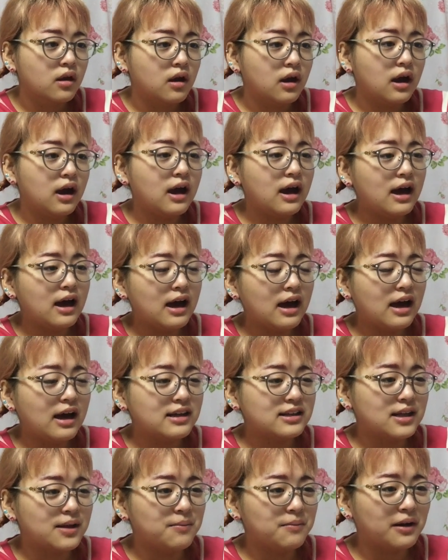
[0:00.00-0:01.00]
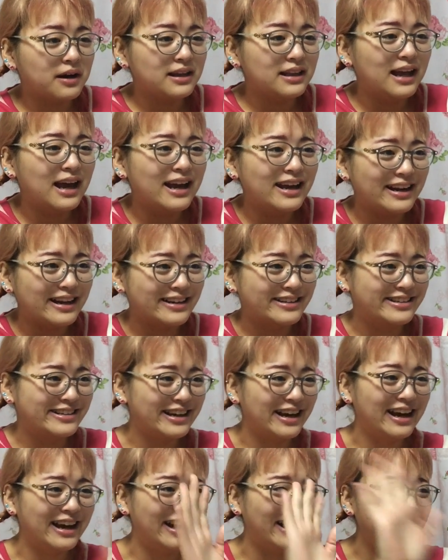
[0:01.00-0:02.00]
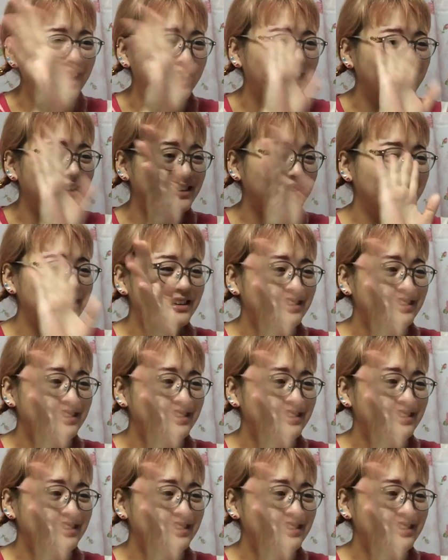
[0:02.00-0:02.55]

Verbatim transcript: あー、さんまかさんいらっしゃい。